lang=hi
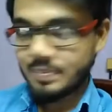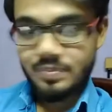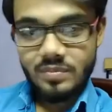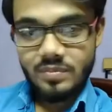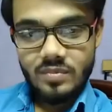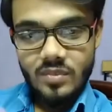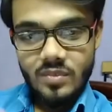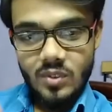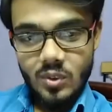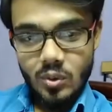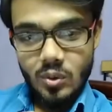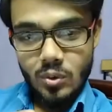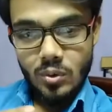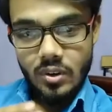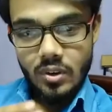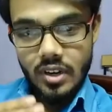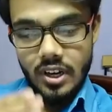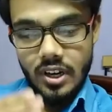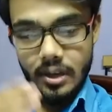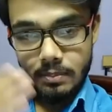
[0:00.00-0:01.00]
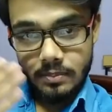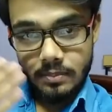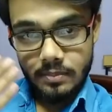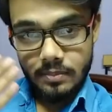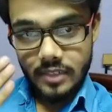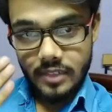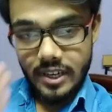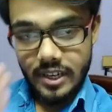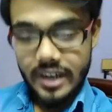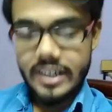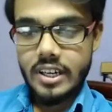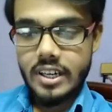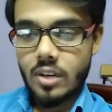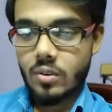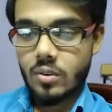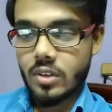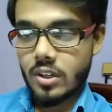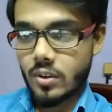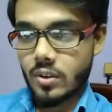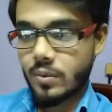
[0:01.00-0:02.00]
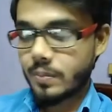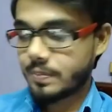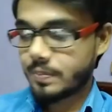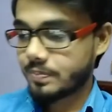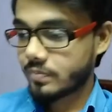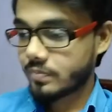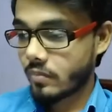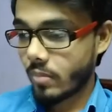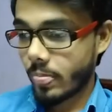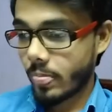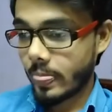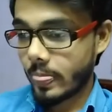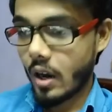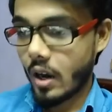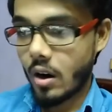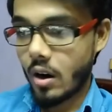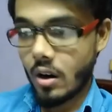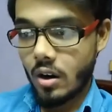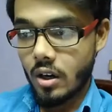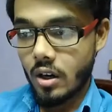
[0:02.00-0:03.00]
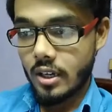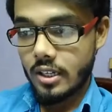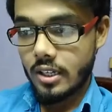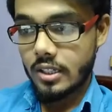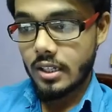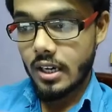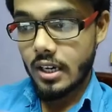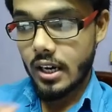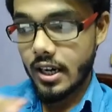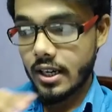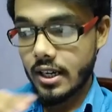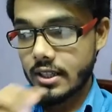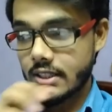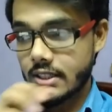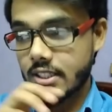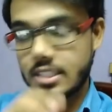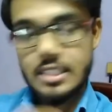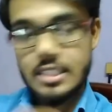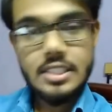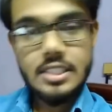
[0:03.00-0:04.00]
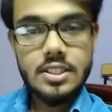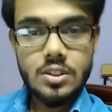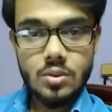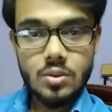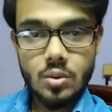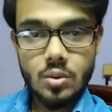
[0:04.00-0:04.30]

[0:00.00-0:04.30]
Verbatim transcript: तो आप राइट डाउन करो और हर चीज़ को